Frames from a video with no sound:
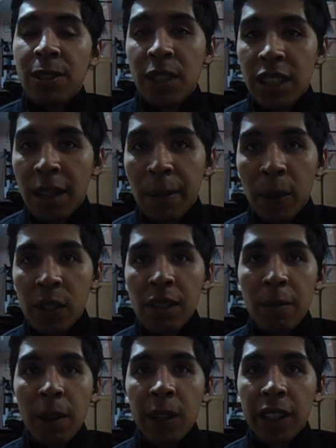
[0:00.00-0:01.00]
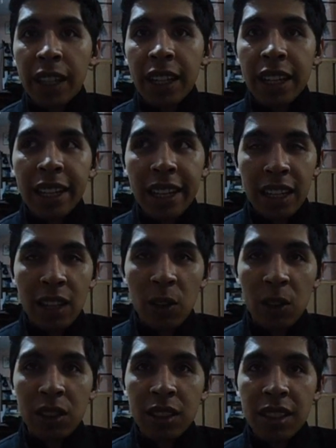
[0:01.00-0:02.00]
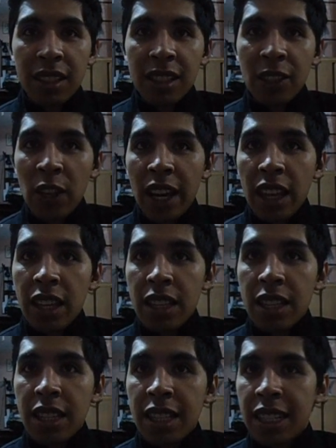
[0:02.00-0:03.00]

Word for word: esto es Diablo sin Blog y yo soy Adi.